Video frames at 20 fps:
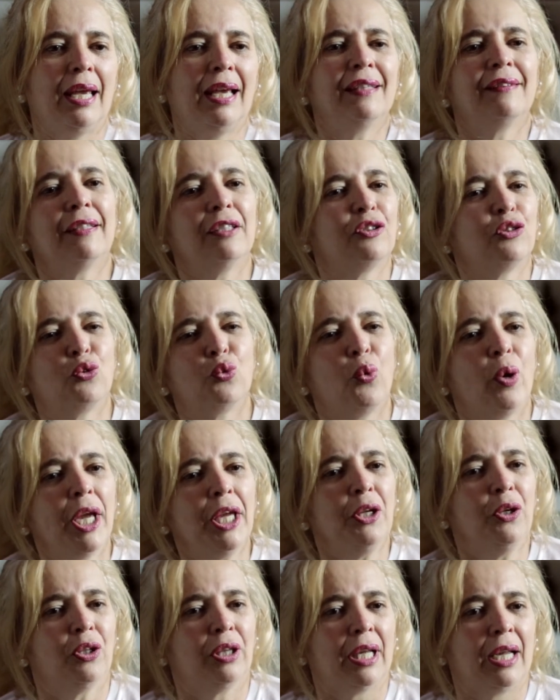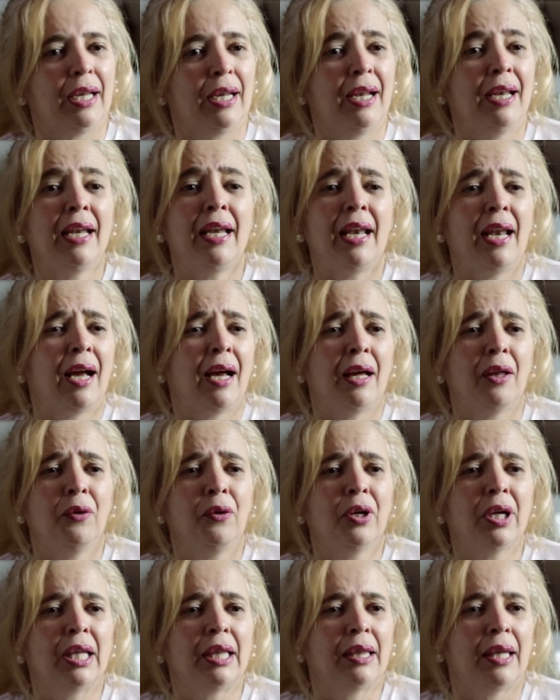ese sueño tan
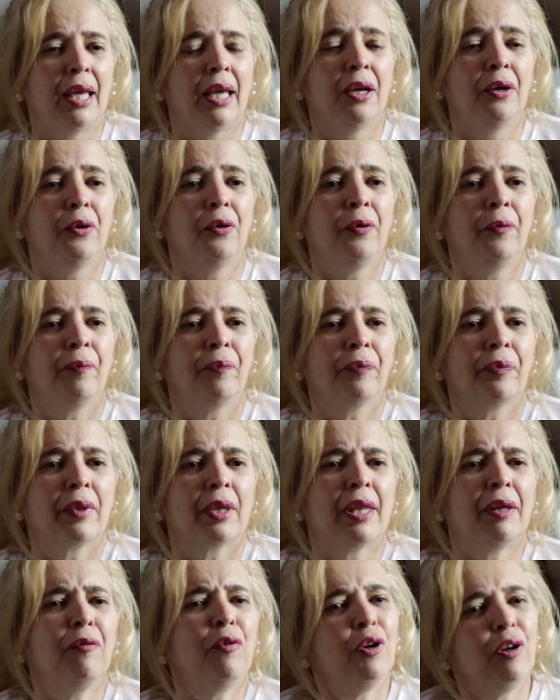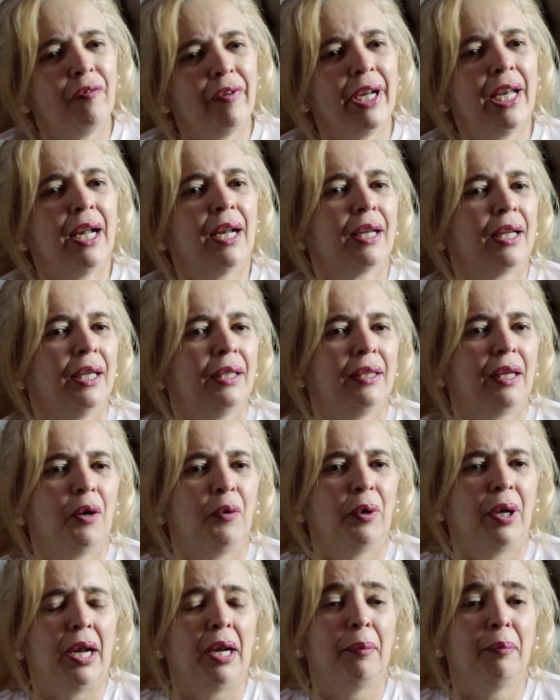anhelado que tengo de volver a
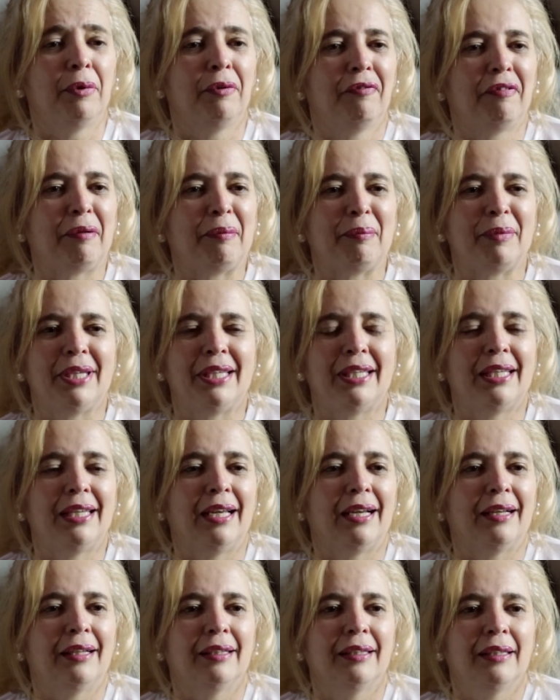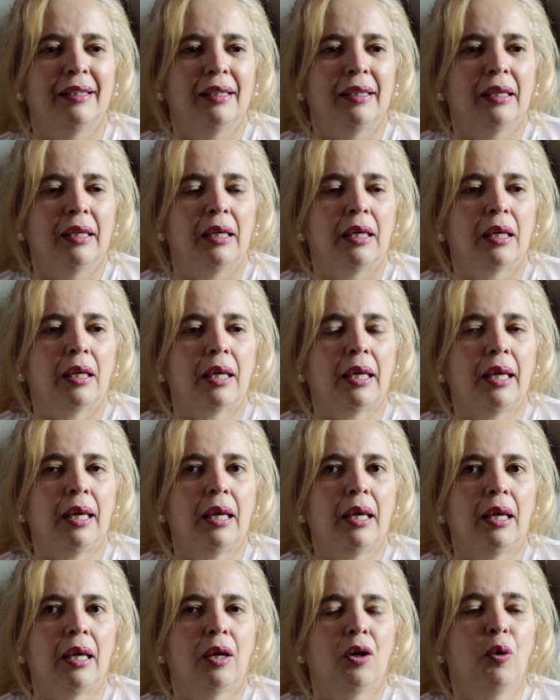restaurar mi familia.
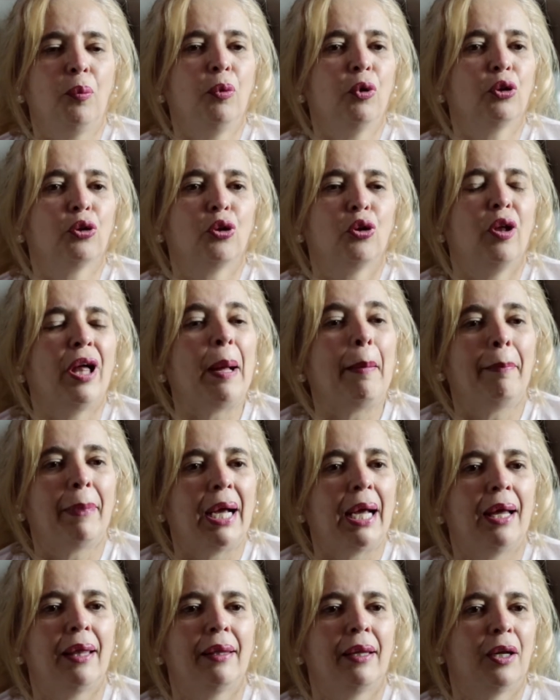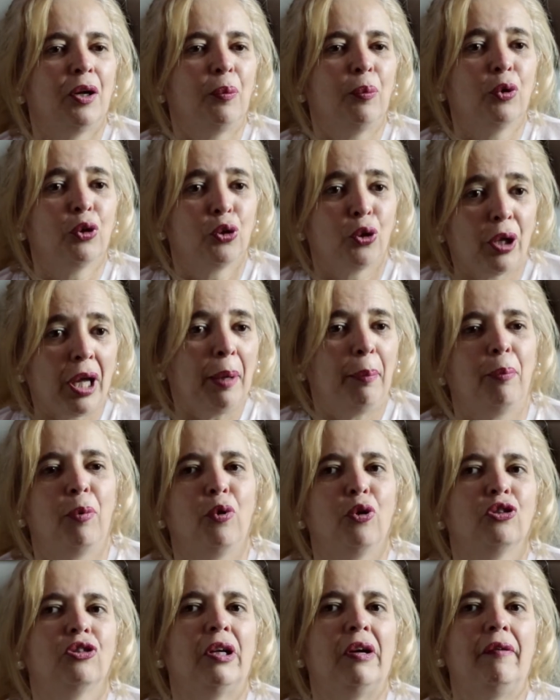Eh, como toda madre, como toda
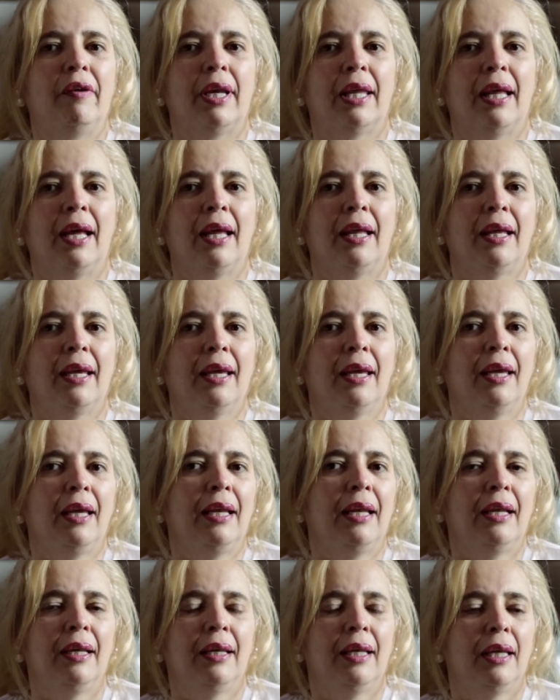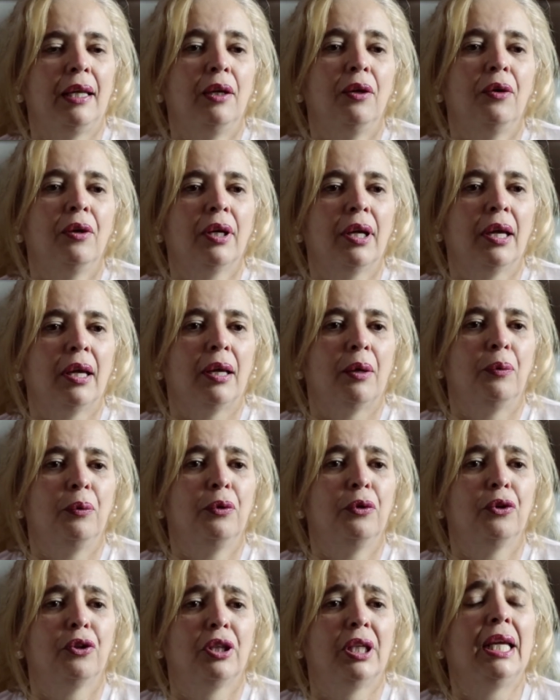esposa, ¿verdad? Es el anhelo que
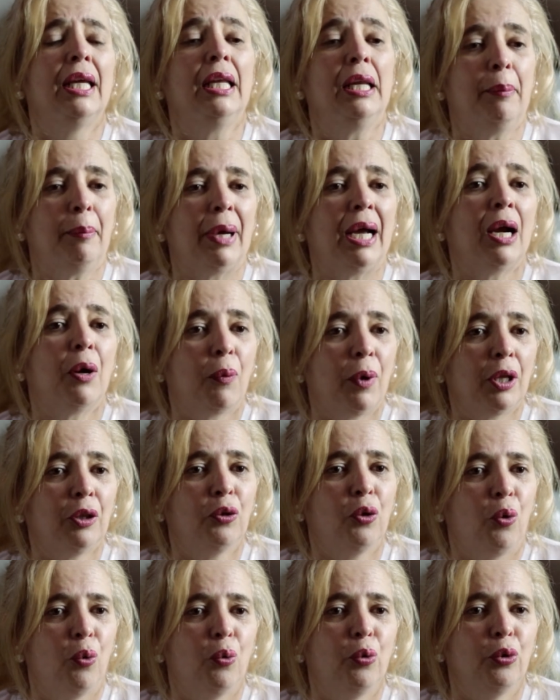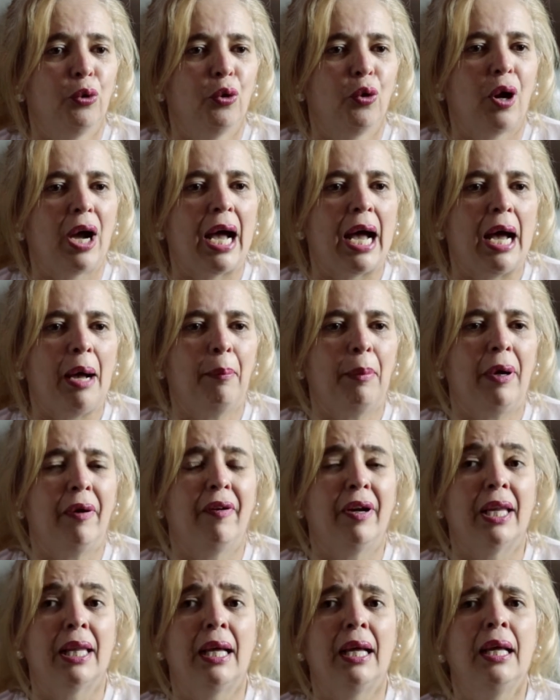uno tiene, más cuando uno
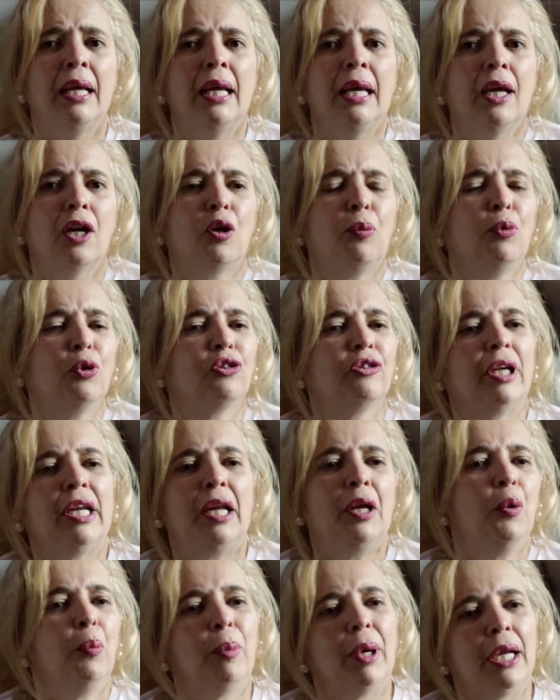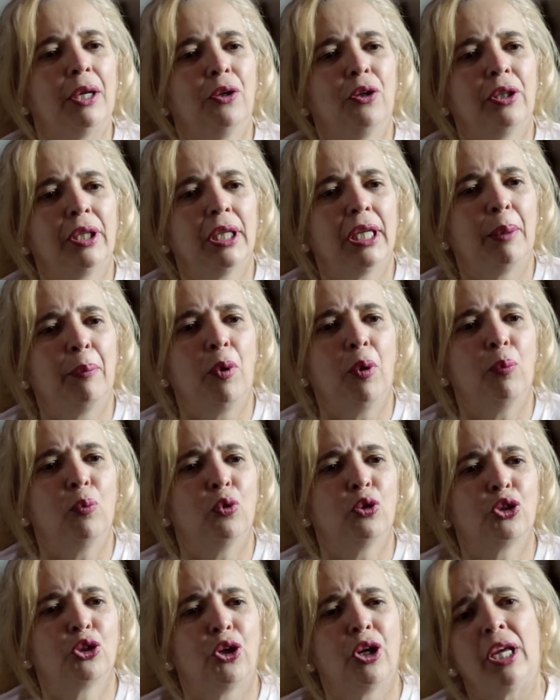ama, ¿verdad? Como seres humanos tenemos
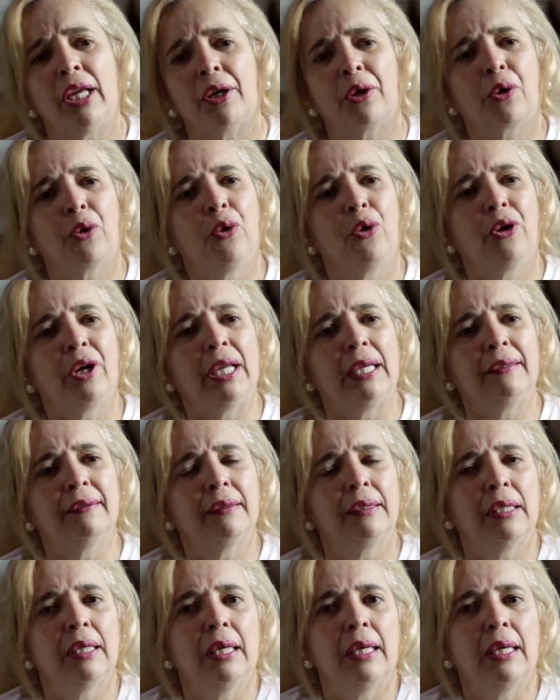muchos errores